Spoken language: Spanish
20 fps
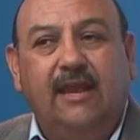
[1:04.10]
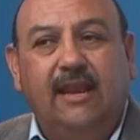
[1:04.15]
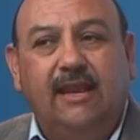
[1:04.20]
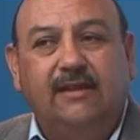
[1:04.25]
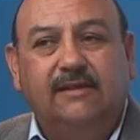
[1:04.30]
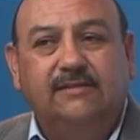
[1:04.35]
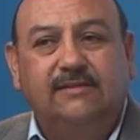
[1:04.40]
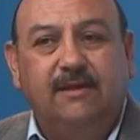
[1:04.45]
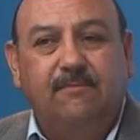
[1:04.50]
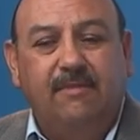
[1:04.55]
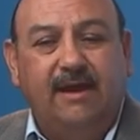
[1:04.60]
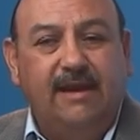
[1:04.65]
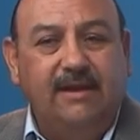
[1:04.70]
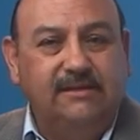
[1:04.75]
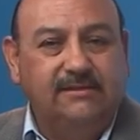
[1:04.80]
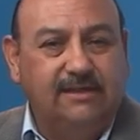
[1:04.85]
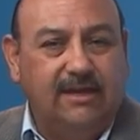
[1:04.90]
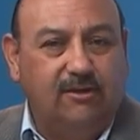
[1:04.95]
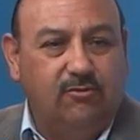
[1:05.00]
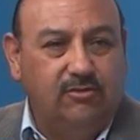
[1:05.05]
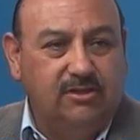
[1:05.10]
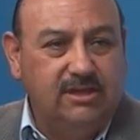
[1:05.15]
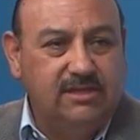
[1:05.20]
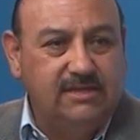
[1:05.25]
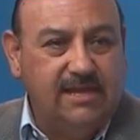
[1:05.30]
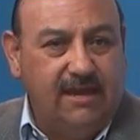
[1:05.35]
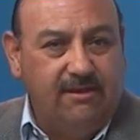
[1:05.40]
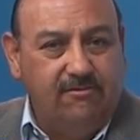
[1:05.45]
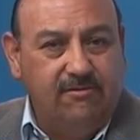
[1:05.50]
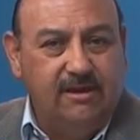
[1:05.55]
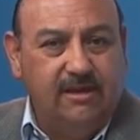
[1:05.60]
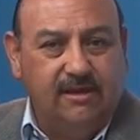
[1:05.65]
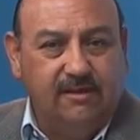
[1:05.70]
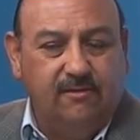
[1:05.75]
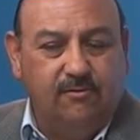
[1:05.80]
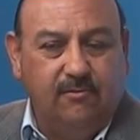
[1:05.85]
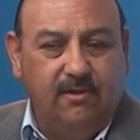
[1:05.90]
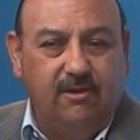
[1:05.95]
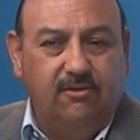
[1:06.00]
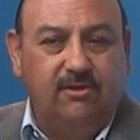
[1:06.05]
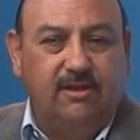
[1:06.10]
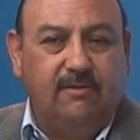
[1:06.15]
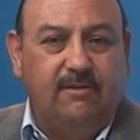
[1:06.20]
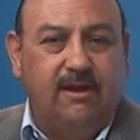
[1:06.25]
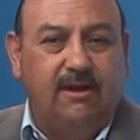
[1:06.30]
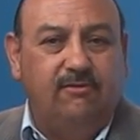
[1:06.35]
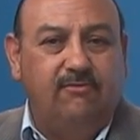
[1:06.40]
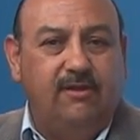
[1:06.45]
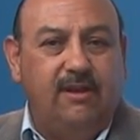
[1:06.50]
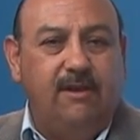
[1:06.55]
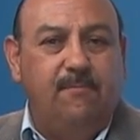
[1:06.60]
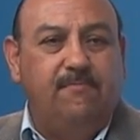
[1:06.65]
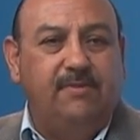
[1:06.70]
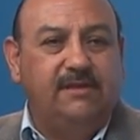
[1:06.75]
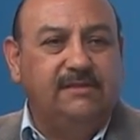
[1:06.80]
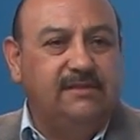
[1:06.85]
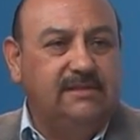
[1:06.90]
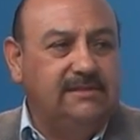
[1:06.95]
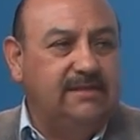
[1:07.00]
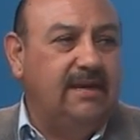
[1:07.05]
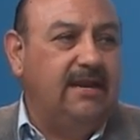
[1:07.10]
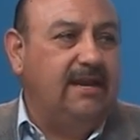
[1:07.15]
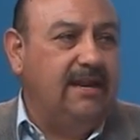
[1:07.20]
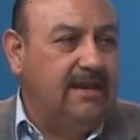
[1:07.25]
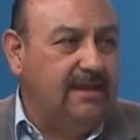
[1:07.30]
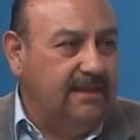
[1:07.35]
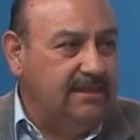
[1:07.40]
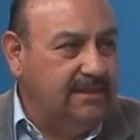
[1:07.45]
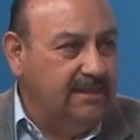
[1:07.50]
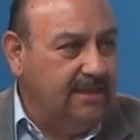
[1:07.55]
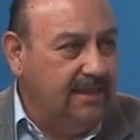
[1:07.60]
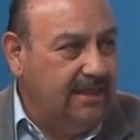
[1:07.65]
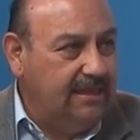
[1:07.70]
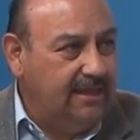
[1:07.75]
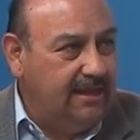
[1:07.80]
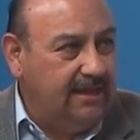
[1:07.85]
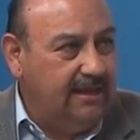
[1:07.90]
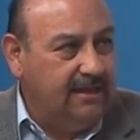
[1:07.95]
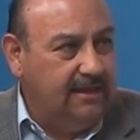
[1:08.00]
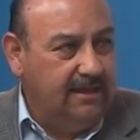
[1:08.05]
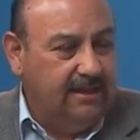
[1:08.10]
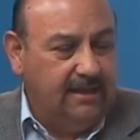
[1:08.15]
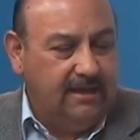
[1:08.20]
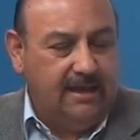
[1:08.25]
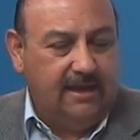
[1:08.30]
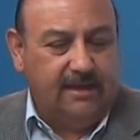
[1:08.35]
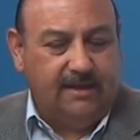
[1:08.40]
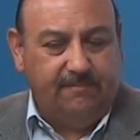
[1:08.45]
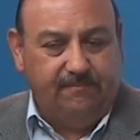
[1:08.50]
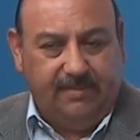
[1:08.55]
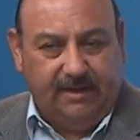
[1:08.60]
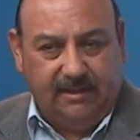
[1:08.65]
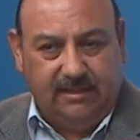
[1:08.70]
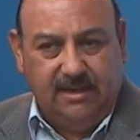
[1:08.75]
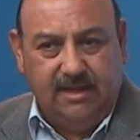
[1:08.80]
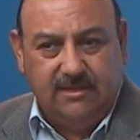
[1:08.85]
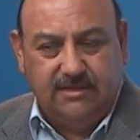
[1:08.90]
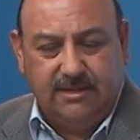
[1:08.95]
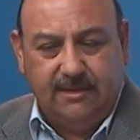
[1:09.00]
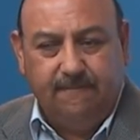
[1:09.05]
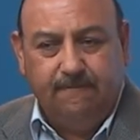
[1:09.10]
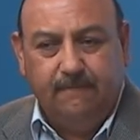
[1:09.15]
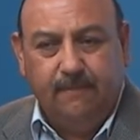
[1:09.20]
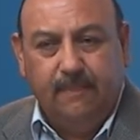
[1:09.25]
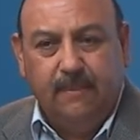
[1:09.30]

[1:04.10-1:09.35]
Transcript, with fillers: las semanas que cotizaron y que estuvieron trabajando en la empresa será la cantidad a, repartirse.